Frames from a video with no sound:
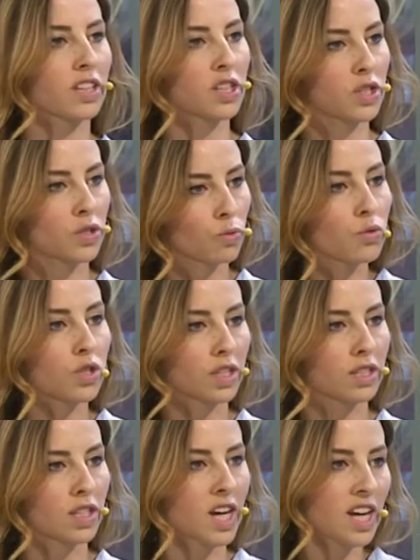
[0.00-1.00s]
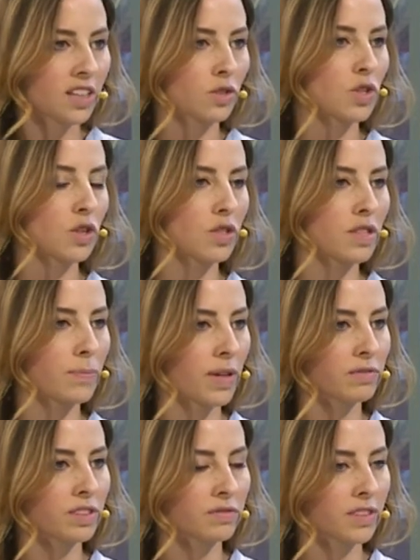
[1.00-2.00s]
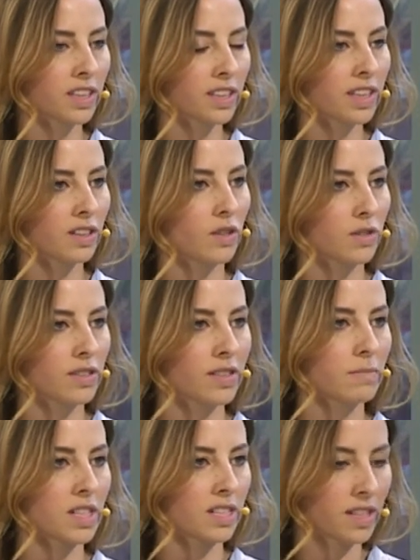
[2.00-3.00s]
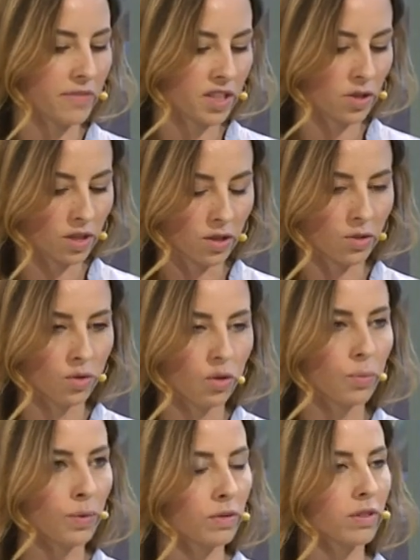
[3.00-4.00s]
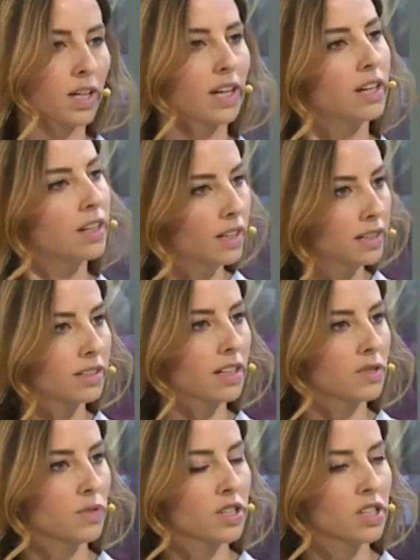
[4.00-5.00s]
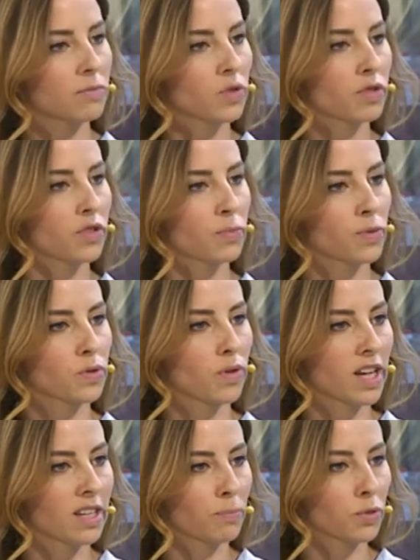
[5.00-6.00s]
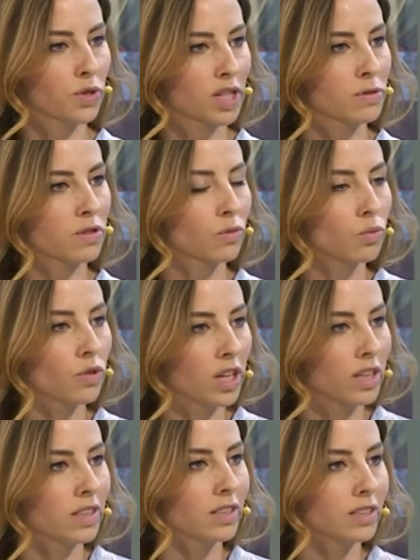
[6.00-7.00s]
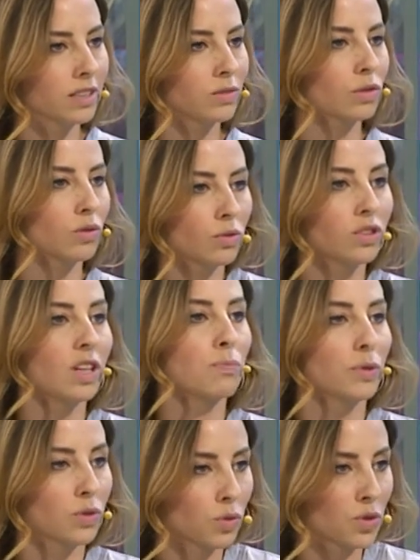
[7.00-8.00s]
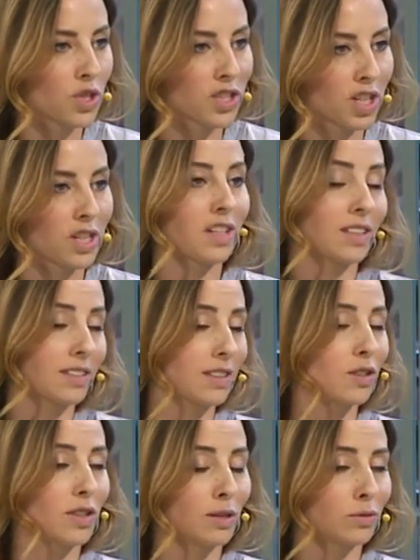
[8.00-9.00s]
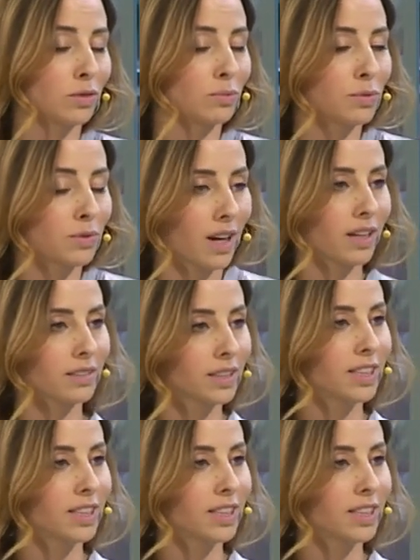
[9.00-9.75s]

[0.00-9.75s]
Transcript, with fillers: też służyć do czegoś naprawdę fajnego i zamiast dawać dziecku głupią grę, dać właśnie możliwość posłuchania podczas długiej, e, trudnej podróży ciężkiej, takiego audiobooka.